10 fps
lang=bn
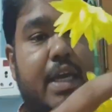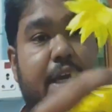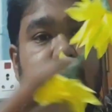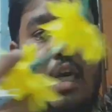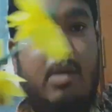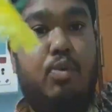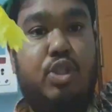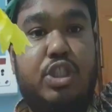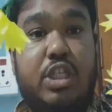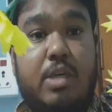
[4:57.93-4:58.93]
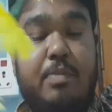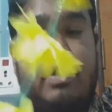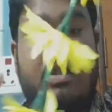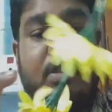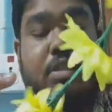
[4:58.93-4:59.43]
এটা পঁচিশ টাকা
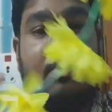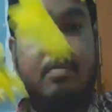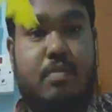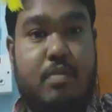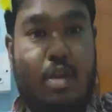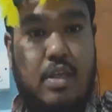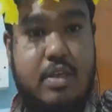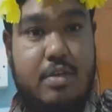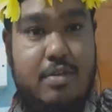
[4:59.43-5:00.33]
পিস নিয়েছে এই যে